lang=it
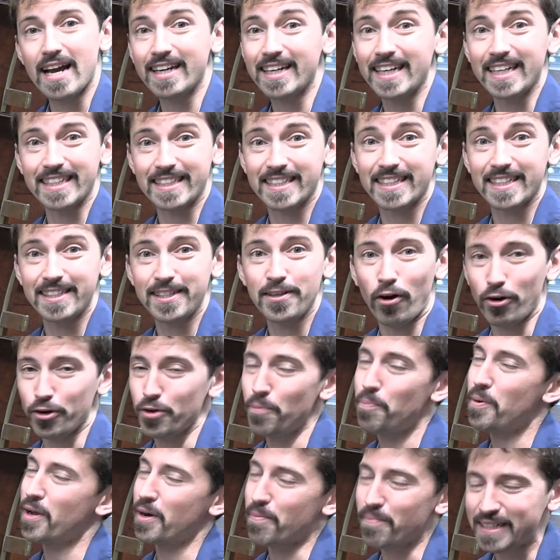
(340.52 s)
anch'esse di
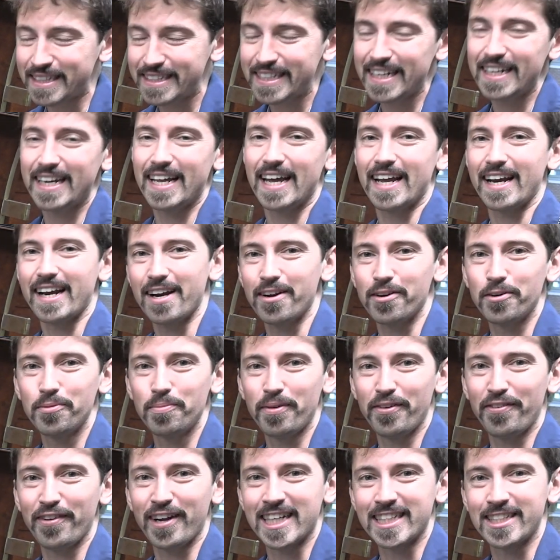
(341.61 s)
olio per mantenere la
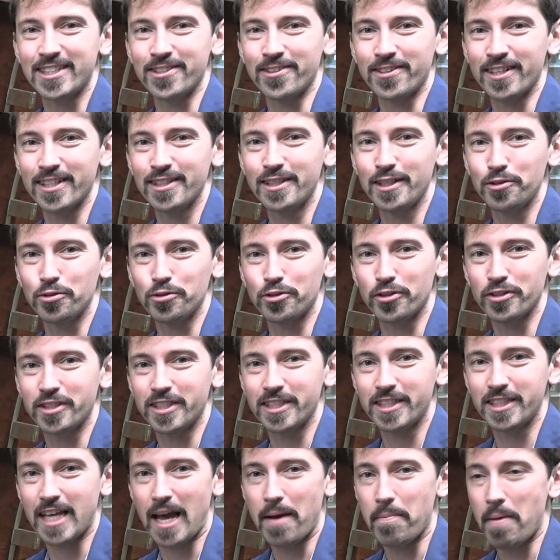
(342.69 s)
lubrificazione di tutto il
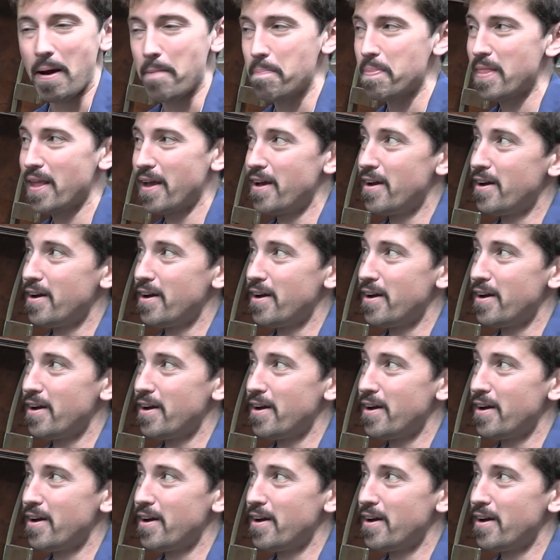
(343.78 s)
sistema.